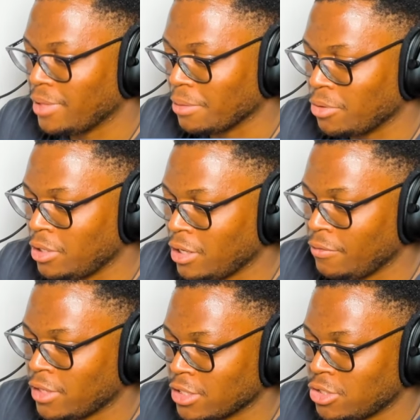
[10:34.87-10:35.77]
mettiamo lì
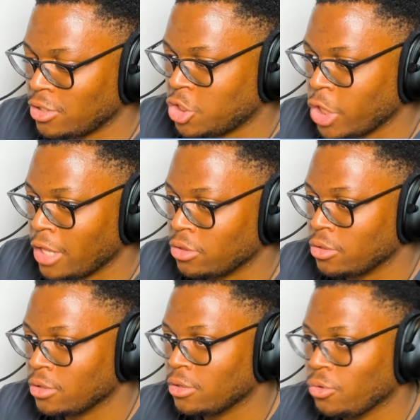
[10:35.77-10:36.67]
levitazione
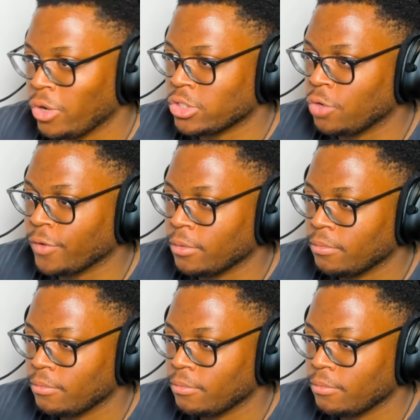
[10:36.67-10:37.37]
100. Questo lo fa...